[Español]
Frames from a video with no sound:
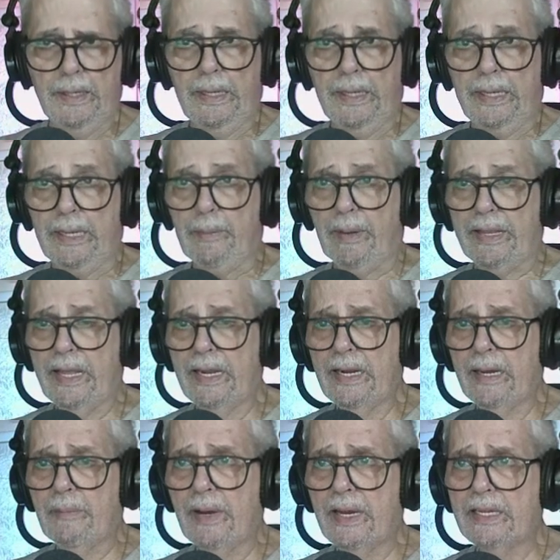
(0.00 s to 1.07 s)
Y
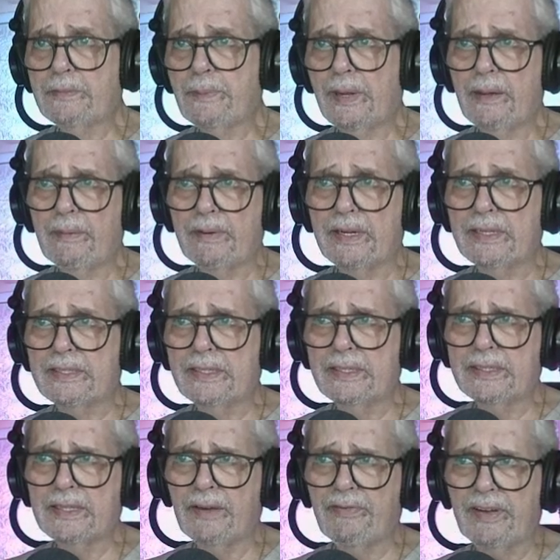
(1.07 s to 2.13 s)
mañana más palabras de
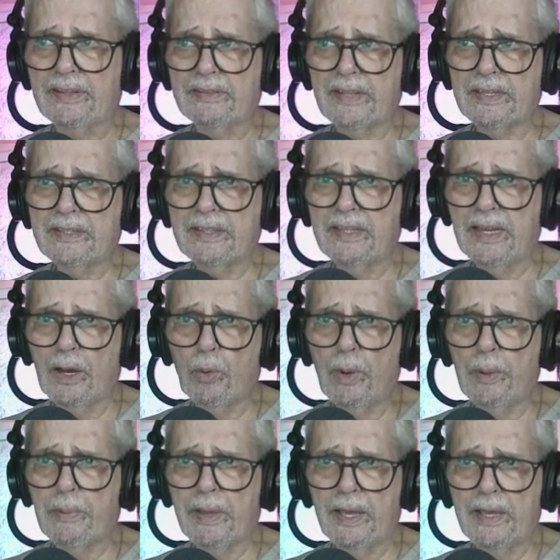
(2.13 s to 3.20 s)
esta fantástica
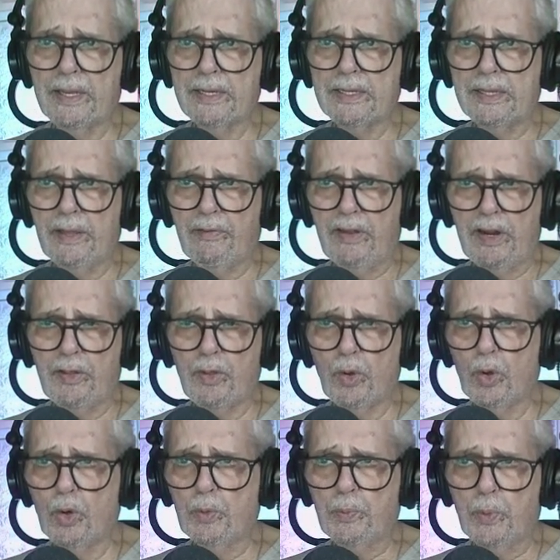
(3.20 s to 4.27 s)
web que es
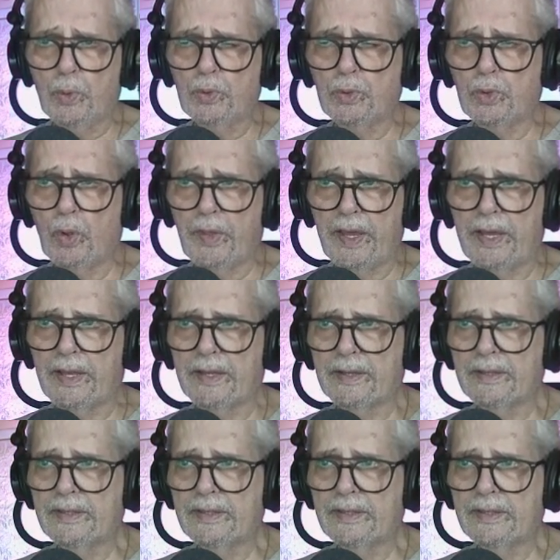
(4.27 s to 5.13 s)
definición.de.